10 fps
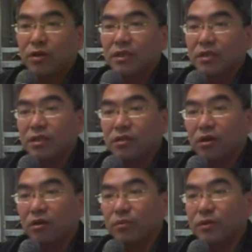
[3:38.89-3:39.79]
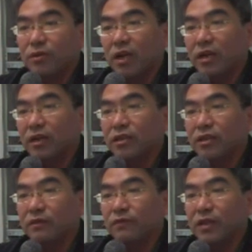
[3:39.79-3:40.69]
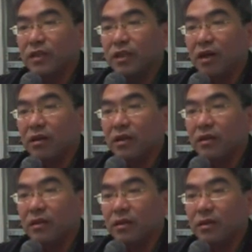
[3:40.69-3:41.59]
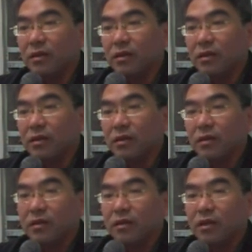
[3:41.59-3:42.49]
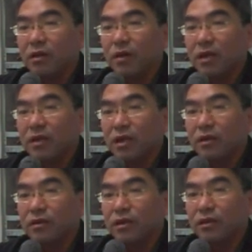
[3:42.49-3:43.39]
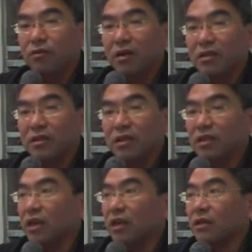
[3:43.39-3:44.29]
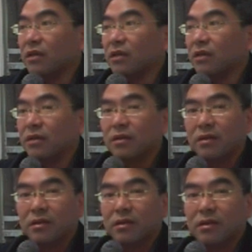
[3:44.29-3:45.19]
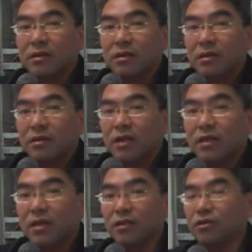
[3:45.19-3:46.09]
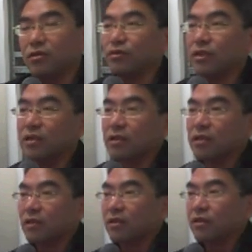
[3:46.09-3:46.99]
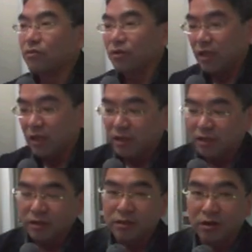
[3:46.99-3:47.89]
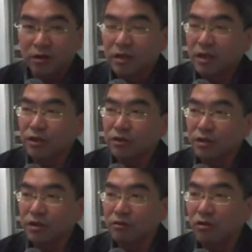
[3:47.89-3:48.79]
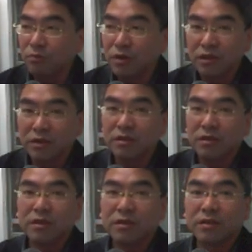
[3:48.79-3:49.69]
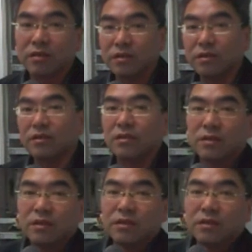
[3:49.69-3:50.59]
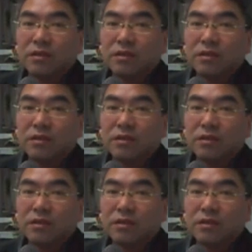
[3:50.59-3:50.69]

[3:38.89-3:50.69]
那浏览器哈，我们就开一个新的分页好了。然后把刚刚的那个网址贴上。贴上之后呢，如果你按 Enter 哈，看到那个画面呢，是